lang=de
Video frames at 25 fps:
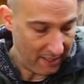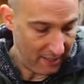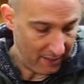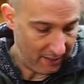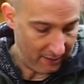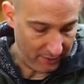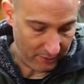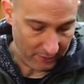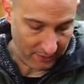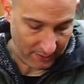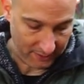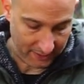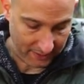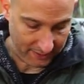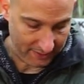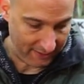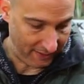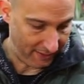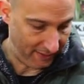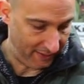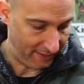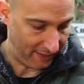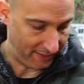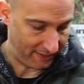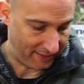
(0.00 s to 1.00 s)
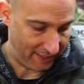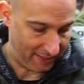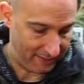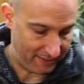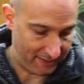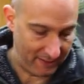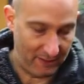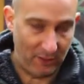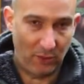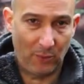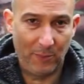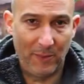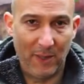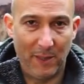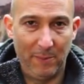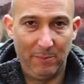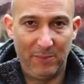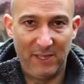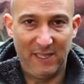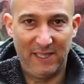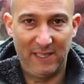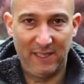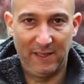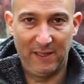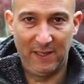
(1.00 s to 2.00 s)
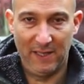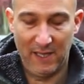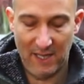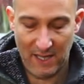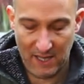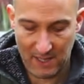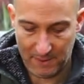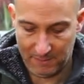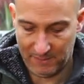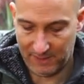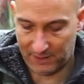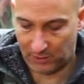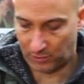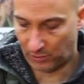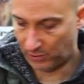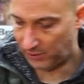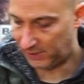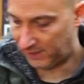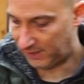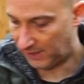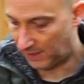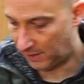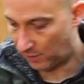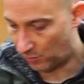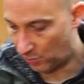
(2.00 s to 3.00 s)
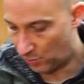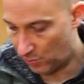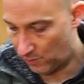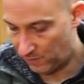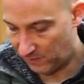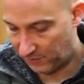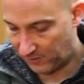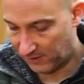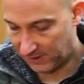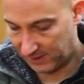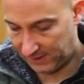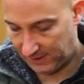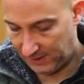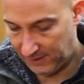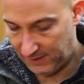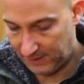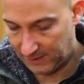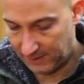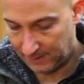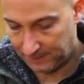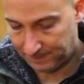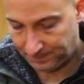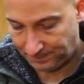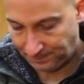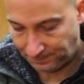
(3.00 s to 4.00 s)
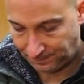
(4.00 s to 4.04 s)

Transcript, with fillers: Sondern tatsächlich das Ganze noch mal ein bisschen mit Röstaromen versieht.